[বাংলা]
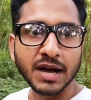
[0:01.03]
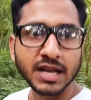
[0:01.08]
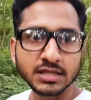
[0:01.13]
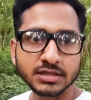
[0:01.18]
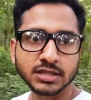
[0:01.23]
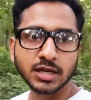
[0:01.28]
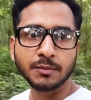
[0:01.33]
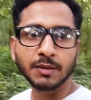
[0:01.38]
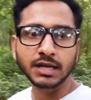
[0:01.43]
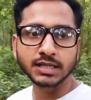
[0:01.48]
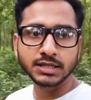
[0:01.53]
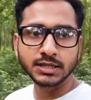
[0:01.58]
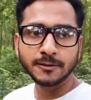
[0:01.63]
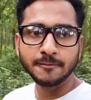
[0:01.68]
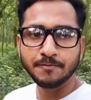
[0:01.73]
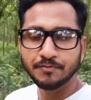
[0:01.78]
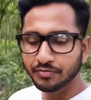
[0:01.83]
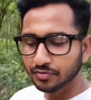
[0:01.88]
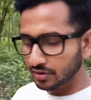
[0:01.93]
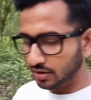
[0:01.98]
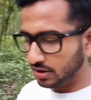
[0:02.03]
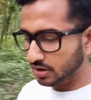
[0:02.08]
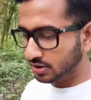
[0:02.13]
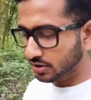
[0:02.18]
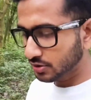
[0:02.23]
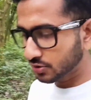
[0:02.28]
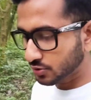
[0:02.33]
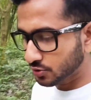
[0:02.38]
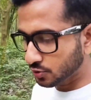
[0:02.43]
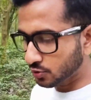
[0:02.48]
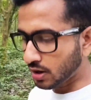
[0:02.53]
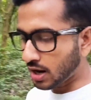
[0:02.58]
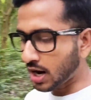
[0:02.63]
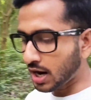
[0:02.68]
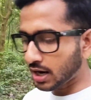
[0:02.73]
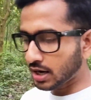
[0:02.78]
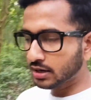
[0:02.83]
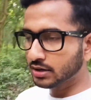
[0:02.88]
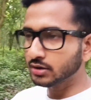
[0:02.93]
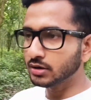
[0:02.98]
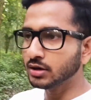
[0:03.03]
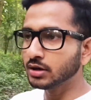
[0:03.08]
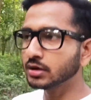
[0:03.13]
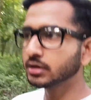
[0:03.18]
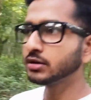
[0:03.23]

পাঁচটা বাজে তো আর